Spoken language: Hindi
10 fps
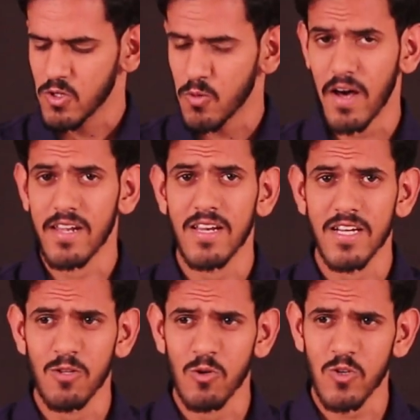तुम्हारे
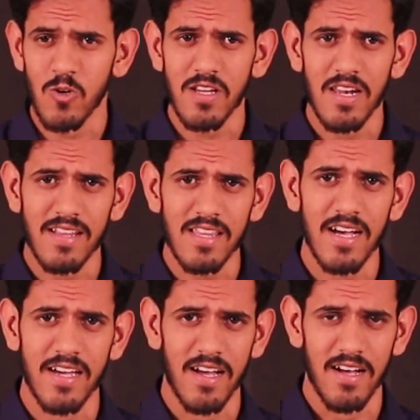लिए दूसरों से
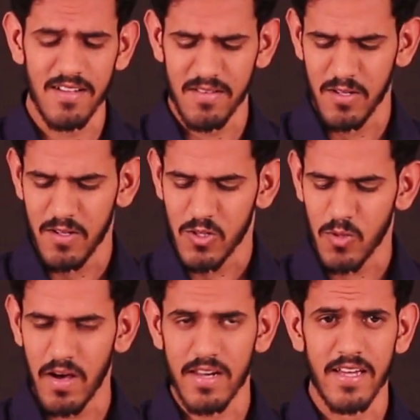लड़ता है ना
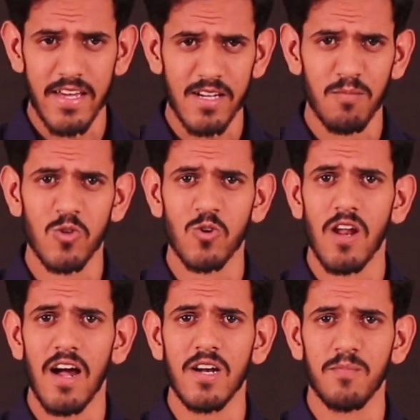तुम्हारी एक
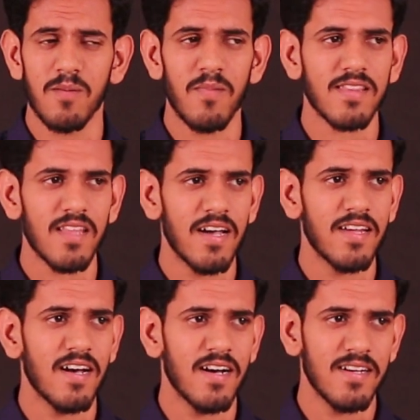मुस्कुराहट पे मरता
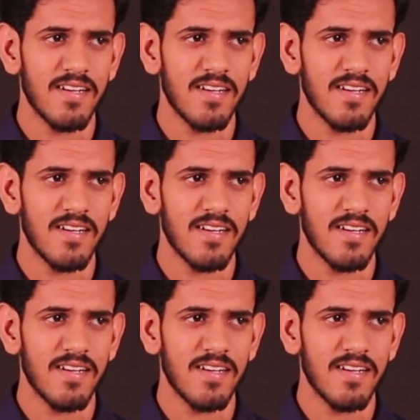है ना